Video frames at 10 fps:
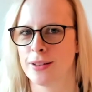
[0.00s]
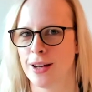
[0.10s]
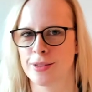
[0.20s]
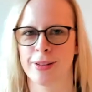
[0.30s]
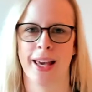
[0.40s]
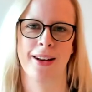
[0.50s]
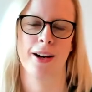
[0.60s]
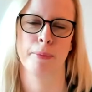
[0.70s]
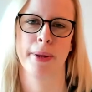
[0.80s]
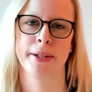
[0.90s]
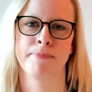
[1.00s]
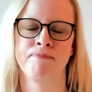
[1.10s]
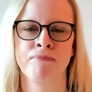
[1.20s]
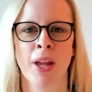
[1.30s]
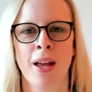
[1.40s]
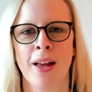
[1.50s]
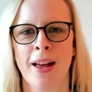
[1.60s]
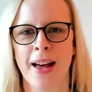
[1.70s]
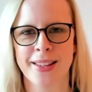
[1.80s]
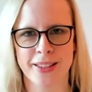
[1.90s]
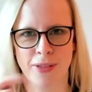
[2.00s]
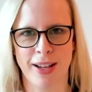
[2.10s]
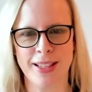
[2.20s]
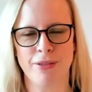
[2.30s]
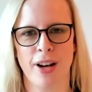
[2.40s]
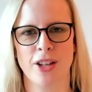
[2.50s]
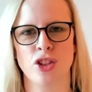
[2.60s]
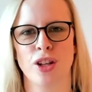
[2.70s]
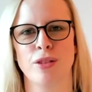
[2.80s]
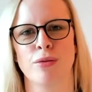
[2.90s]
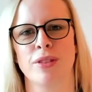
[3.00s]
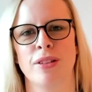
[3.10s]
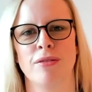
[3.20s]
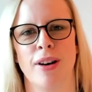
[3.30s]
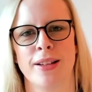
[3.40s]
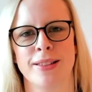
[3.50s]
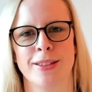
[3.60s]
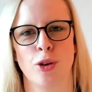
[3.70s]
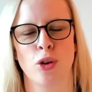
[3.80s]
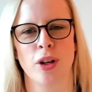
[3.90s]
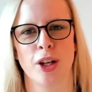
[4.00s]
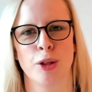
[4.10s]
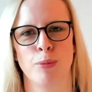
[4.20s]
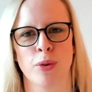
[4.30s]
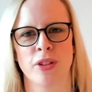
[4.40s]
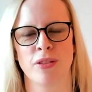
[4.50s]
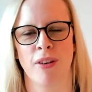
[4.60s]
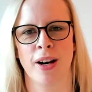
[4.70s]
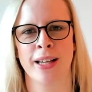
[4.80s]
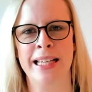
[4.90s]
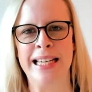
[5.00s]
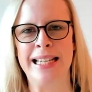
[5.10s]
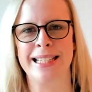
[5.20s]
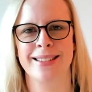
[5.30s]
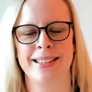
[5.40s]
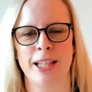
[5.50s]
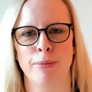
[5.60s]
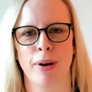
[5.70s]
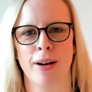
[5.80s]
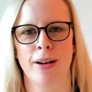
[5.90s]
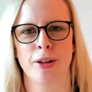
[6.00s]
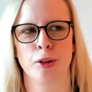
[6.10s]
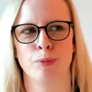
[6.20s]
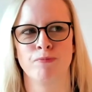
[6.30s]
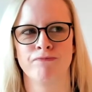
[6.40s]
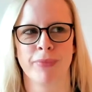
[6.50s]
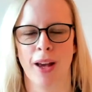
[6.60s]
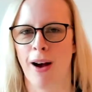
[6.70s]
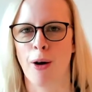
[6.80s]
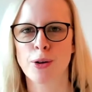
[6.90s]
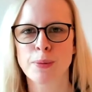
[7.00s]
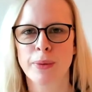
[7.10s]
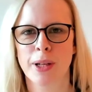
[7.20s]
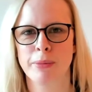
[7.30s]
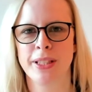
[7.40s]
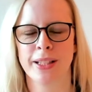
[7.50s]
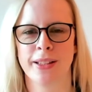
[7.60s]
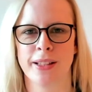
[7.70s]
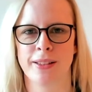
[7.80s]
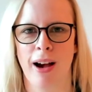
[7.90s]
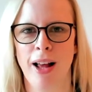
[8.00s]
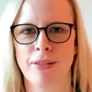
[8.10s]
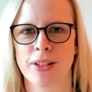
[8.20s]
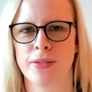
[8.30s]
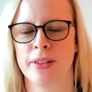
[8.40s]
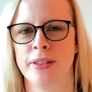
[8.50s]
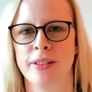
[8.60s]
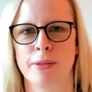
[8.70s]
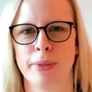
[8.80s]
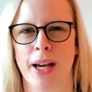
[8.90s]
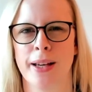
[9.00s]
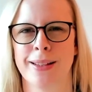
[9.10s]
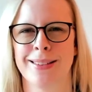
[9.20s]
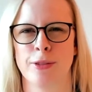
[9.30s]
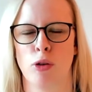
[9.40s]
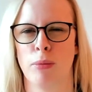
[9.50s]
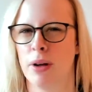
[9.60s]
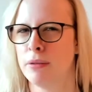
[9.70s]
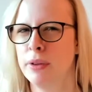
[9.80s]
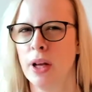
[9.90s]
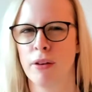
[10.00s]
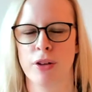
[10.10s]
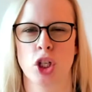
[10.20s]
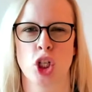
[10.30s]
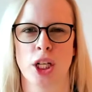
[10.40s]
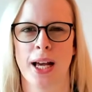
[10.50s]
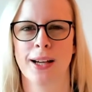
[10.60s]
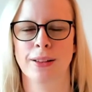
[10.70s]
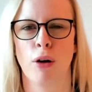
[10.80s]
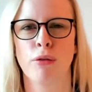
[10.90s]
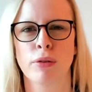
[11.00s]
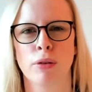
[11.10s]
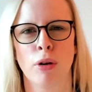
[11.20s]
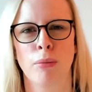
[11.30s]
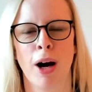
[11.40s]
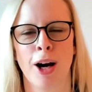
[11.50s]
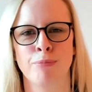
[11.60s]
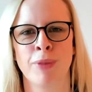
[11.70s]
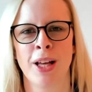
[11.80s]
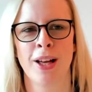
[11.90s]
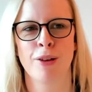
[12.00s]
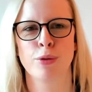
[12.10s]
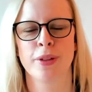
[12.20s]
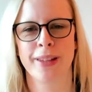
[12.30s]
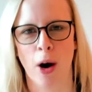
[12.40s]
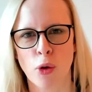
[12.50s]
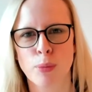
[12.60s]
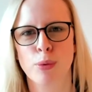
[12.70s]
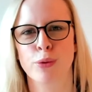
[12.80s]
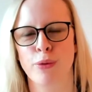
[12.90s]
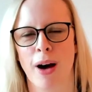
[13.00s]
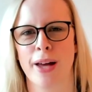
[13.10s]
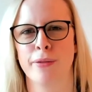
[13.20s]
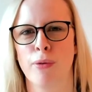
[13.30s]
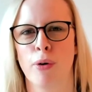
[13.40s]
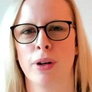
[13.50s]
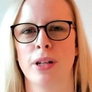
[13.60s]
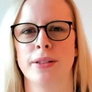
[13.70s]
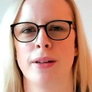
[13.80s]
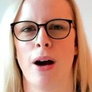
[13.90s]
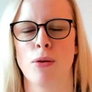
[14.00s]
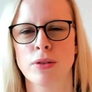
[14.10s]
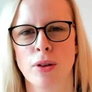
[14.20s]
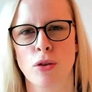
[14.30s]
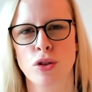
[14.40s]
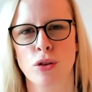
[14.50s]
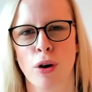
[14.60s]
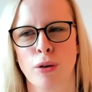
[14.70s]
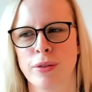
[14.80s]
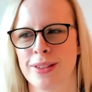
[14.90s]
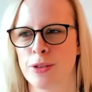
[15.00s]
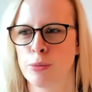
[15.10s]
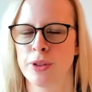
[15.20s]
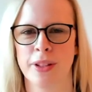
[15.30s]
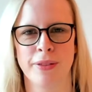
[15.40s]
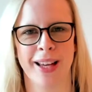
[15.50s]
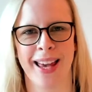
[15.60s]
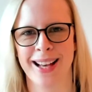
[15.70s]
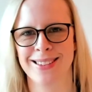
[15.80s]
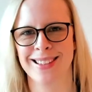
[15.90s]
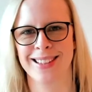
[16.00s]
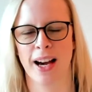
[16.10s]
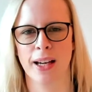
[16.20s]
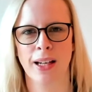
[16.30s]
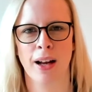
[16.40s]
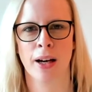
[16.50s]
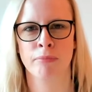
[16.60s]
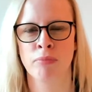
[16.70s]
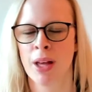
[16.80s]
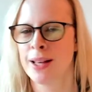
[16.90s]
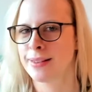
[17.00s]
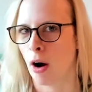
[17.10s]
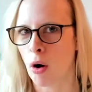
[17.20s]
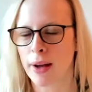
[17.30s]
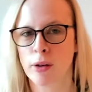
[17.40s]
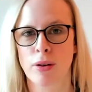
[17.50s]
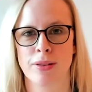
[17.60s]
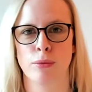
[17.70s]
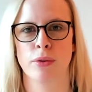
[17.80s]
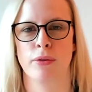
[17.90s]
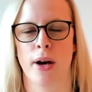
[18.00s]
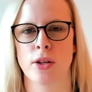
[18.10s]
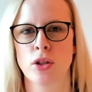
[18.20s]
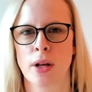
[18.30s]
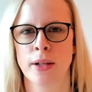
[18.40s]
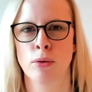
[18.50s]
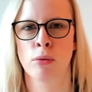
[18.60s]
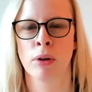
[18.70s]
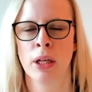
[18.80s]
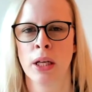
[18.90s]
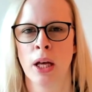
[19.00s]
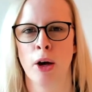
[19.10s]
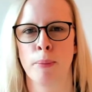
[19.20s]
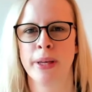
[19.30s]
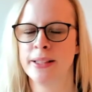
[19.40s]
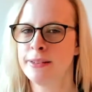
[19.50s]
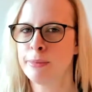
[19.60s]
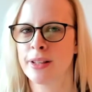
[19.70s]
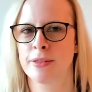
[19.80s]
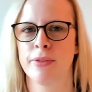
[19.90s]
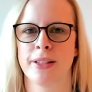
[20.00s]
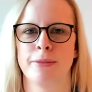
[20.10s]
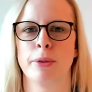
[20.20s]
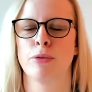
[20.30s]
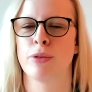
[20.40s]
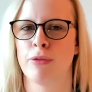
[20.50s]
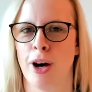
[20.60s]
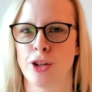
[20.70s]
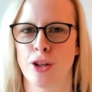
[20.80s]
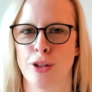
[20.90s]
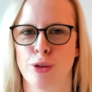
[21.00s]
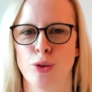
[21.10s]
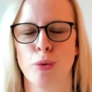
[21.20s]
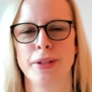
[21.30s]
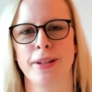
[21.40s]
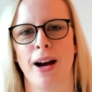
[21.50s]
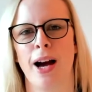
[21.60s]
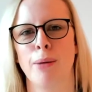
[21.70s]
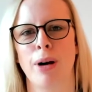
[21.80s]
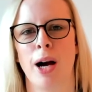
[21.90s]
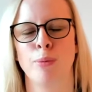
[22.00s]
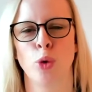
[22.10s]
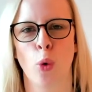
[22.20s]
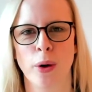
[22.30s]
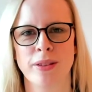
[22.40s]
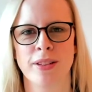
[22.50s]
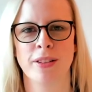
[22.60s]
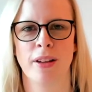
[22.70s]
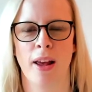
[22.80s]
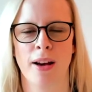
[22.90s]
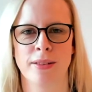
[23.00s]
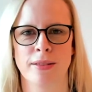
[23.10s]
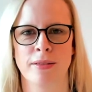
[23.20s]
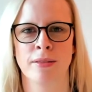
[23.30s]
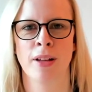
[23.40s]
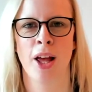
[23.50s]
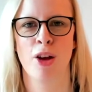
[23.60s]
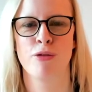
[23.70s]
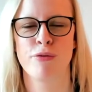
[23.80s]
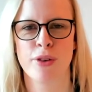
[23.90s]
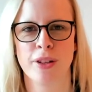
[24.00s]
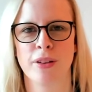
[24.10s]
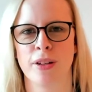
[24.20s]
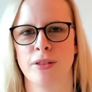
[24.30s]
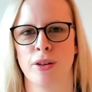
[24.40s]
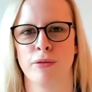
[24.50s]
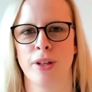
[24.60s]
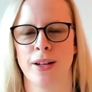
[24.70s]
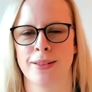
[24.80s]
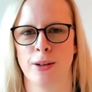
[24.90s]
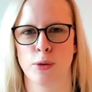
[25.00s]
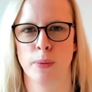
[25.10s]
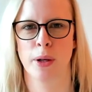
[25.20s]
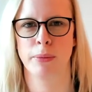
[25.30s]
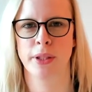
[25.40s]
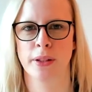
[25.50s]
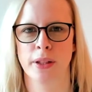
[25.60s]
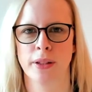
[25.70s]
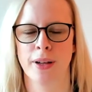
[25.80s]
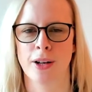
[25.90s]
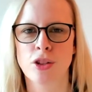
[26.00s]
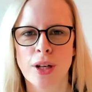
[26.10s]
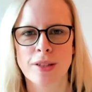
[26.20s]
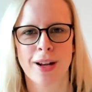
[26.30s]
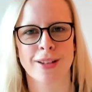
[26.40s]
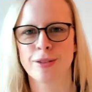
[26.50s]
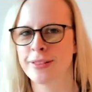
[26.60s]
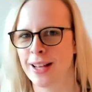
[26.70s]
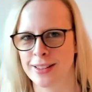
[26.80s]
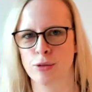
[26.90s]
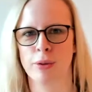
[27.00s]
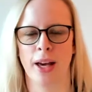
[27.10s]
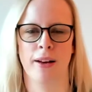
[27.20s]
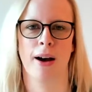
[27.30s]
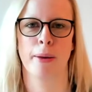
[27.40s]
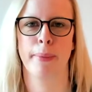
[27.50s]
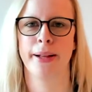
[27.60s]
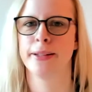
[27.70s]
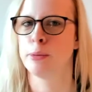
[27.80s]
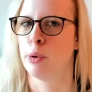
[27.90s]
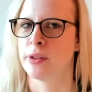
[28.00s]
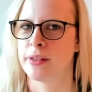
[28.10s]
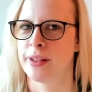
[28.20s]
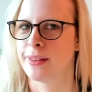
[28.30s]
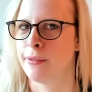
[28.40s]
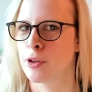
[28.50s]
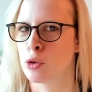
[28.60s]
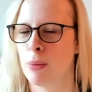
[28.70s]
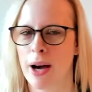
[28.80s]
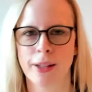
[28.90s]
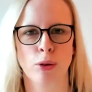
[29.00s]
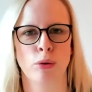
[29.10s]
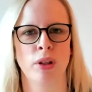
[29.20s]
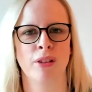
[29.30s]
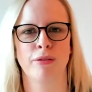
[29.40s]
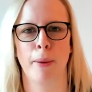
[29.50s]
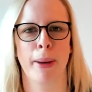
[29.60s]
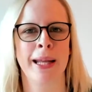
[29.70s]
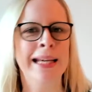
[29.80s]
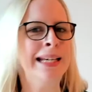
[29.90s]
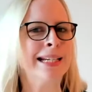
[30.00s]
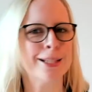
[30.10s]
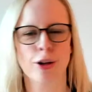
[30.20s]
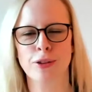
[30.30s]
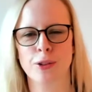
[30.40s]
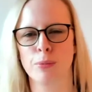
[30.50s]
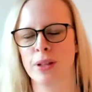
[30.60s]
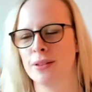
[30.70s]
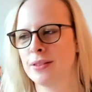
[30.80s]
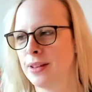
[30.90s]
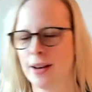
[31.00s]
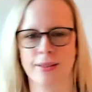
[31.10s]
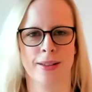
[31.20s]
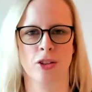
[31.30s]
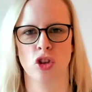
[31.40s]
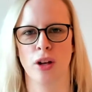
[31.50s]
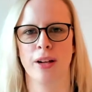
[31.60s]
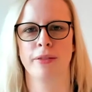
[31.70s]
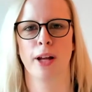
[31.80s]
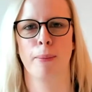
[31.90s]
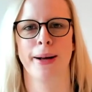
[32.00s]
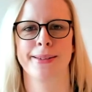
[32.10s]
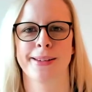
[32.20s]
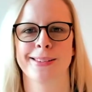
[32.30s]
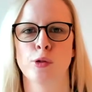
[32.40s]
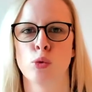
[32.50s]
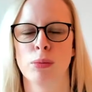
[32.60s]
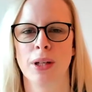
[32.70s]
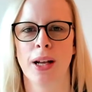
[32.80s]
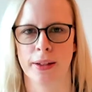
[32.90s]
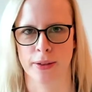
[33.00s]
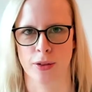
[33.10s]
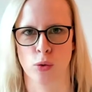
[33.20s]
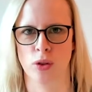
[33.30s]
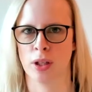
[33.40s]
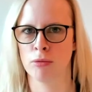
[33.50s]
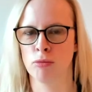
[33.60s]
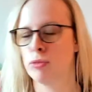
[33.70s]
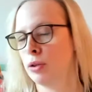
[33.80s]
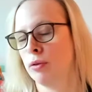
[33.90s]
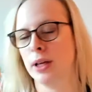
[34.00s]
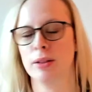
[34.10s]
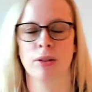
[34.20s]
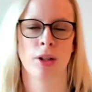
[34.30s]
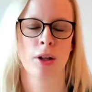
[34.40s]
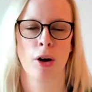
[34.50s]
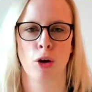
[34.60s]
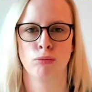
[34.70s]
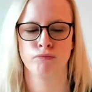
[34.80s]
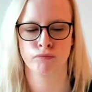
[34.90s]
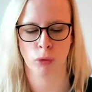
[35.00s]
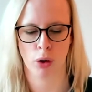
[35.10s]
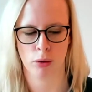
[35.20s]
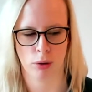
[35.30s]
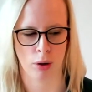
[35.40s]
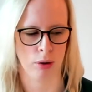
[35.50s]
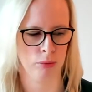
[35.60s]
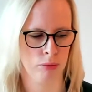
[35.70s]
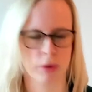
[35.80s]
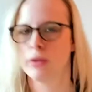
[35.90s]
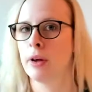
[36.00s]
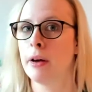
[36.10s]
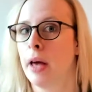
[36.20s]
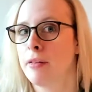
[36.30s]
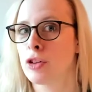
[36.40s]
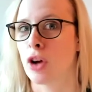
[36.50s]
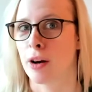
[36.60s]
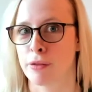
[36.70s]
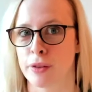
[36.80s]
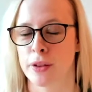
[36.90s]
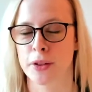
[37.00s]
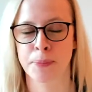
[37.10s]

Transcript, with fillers: Also gerne anmelden. Ein zweiter Veranstaltungshinweis noch, ähm, und zwar das Thema ähm, ja, Ausbildermeeting digital, was wir in diesem Jahr jetzt nochmal wieder verstärkt aufgenommen haben, wo sich Ausbildungsverantwortliche austauschen können. Und dazu möchte ich wieder herzlich einladen. Ist auch eine kostenlose Veranstaltung. Ähm, in diesem Jahr sind wir jetzt mit unseren Veranstaltungen durch, aber am 19.01 findet wieder das Ausbildermeeting digital statt. Also dazu gerne anmelden. Ich möchte es jetzt einfach schon mal ankündigen, weil man doch zu Beginn des Jahres dann schnell wieder im Alltagstrubel landet und dann sich vielleicht ähm, ja, etwas schade findet.